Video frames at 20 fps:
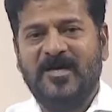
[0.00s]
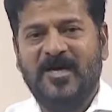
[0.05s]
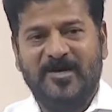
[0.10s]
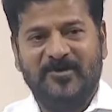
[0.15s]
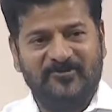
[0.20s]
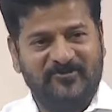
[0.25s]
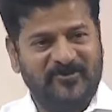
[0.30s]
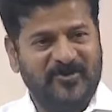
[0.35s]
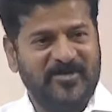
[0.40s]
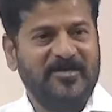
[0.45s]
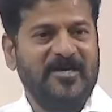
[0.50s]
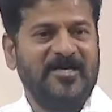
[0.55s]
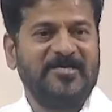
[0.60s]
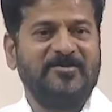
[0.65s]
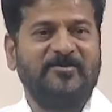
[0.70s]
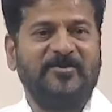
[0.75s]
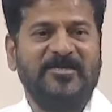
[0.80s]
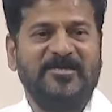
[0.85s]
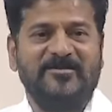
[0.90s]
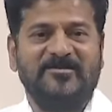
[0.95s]
హబ్ ఫర్
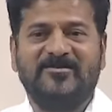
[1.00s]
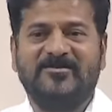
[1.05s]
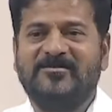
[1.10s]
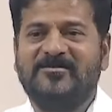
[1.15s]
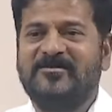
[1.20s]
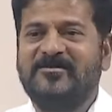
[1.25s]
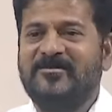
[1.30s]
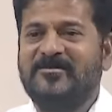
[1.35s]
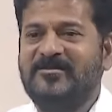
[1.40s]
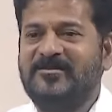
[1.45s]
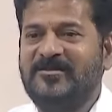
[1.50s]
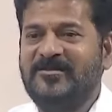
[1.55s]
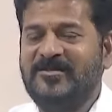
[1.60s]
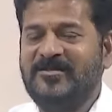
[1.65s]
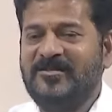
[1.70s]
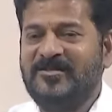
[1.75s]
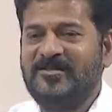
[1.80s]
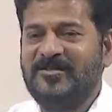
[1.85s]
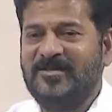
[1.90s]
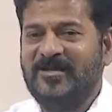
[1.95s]
హాస్పిటల్స్
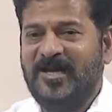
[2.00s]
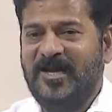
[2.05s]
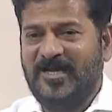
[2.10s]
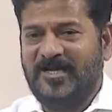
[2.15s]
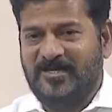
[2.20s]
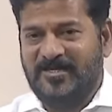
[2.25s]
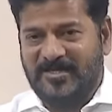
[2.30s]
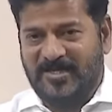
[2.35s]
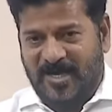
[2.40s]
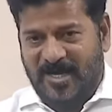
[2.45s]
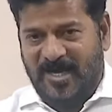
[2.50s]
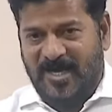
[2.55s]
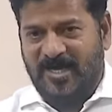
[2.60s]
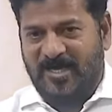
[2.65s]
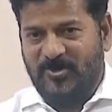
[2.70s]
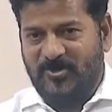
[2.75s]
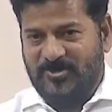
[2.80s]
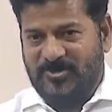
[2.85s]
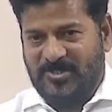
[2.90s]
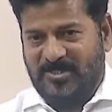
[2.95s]
కానీ నా
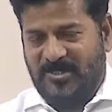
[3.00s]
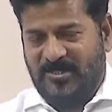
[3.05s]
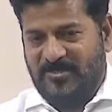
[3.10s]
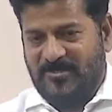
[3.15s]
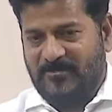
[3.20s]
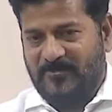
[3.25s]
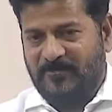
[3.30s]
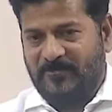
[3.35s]
ఆలోచన